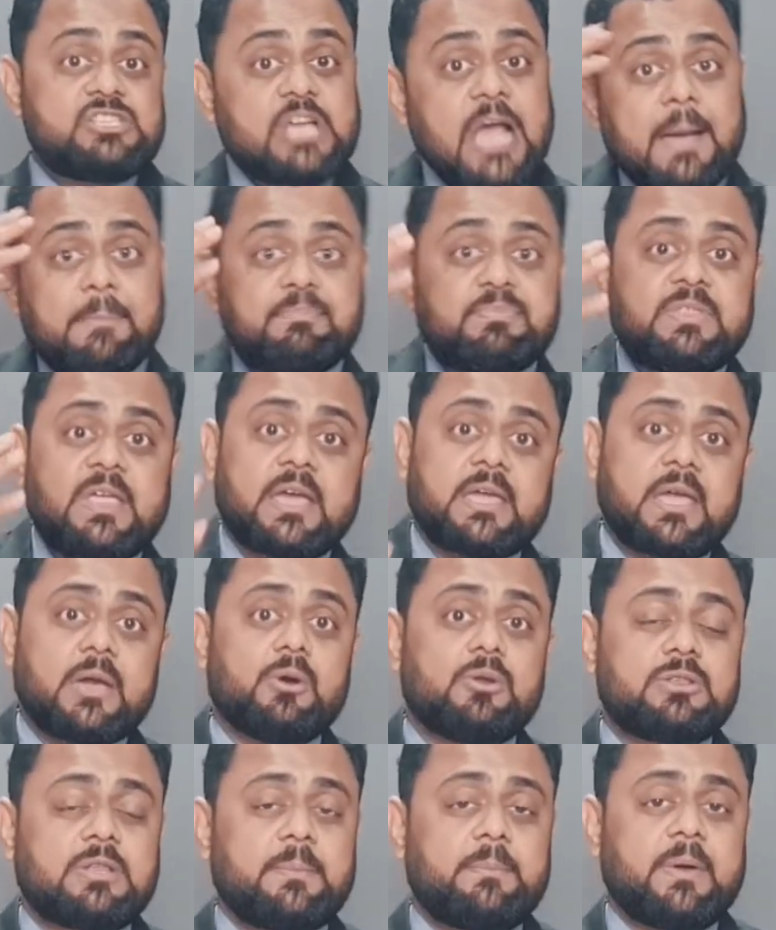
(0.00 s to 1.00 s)
চাপ থেকে
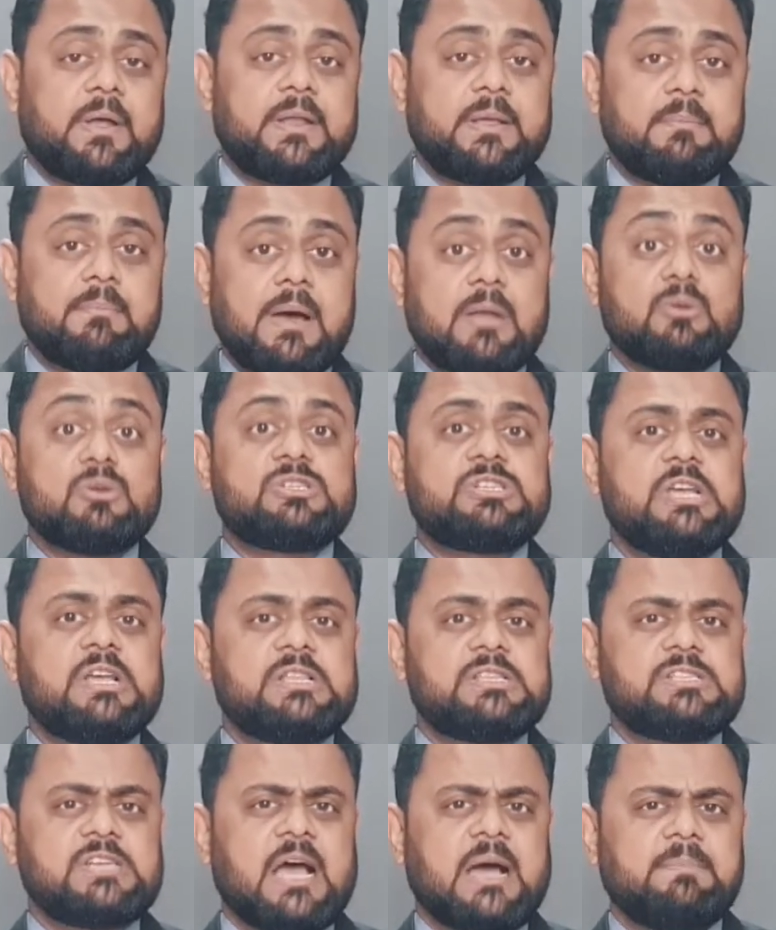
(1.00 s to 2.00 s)
হতে পারে
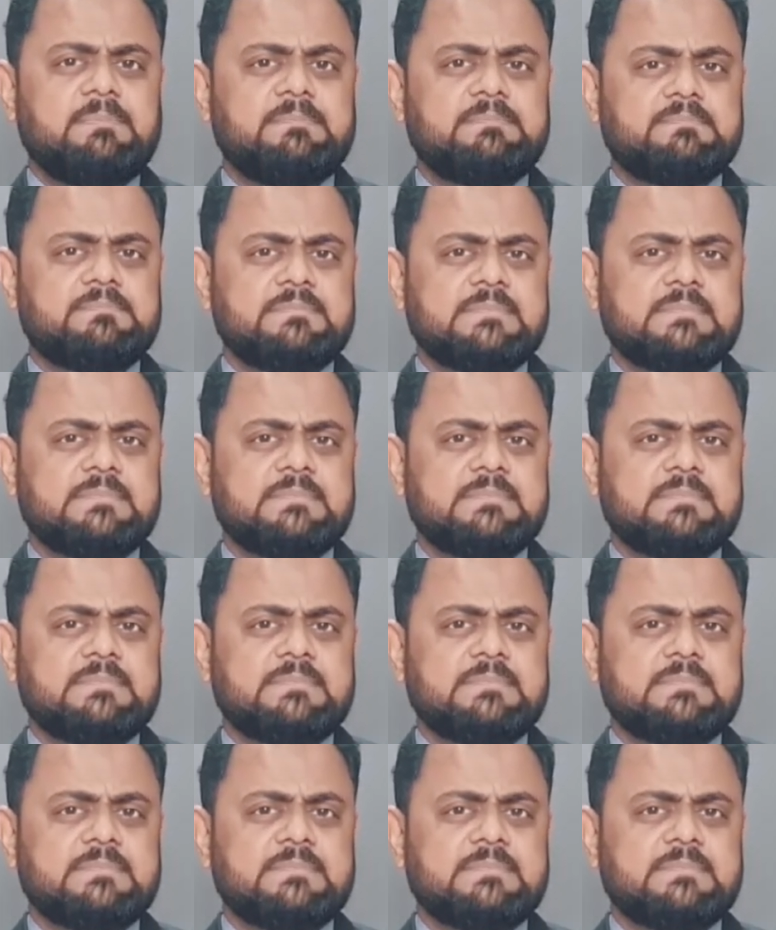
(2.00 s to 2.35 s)
মানসিক চাপ